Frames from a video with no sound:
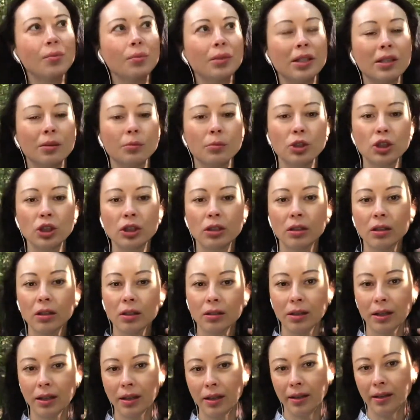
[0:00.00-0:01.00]
потому что
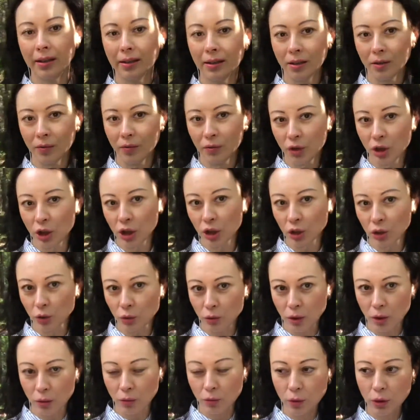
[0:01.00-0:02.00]
когда я летом выхожу
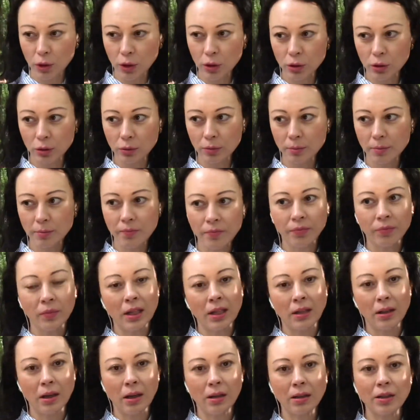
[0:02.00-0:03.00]
на улицу,
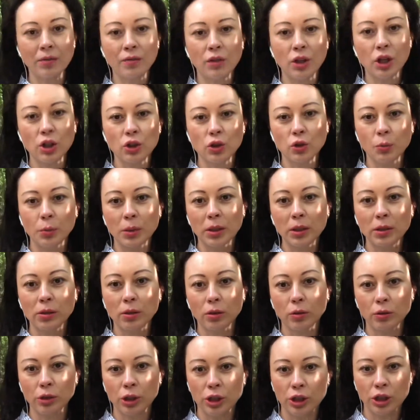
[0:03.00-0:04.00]
я не выхожу без
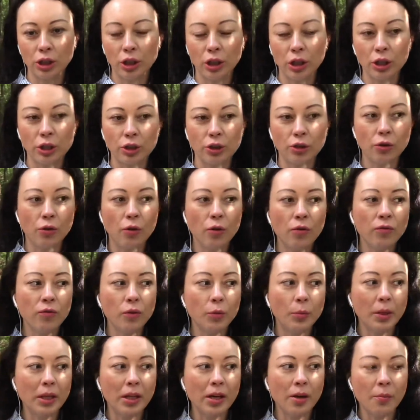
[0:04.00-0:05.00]
солнечных очков, у
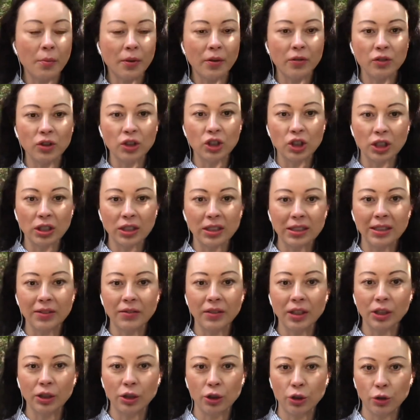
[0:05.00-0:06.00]
меня повышена
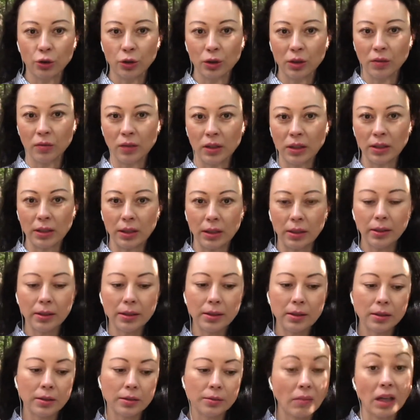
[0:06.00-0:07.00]

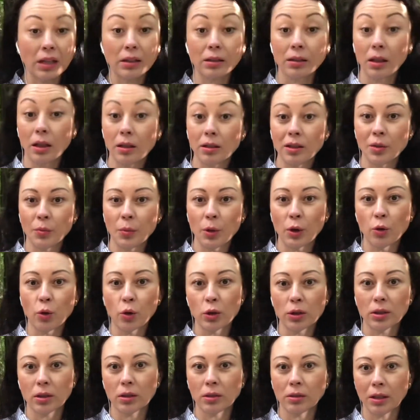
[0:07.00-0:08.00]
светочувствительность. Кстати, могу
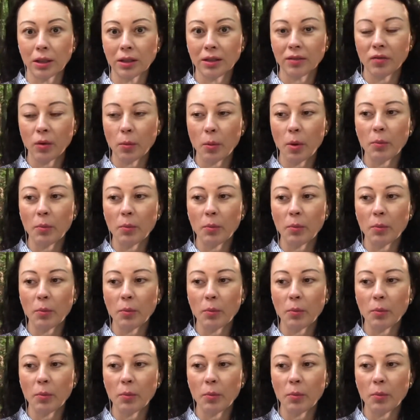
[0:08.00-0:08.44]
рассказать вам об